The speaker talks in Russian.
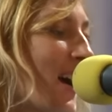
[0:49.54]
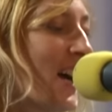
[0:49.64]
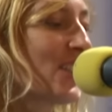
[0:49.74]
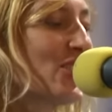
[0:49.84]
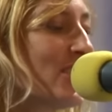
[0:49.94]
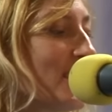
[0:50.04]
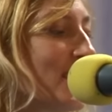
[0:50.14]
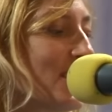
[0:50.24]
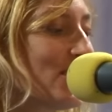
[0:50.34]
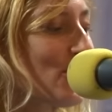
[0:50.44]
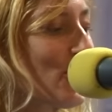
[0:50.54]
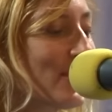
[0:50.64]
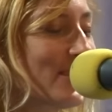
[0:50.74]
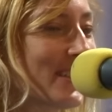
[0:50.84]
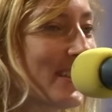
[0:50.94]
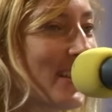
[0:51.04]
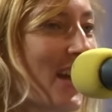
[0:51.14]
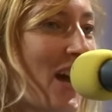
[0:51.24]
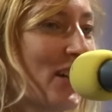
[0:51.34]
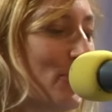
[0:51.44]
Очистили солнце
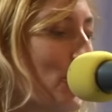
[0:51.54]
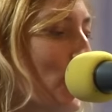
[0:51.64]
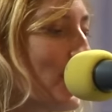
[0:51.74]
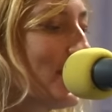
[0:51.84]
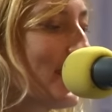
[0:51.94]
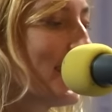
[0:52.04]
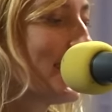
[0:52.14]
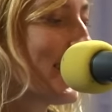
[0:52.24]
от пористой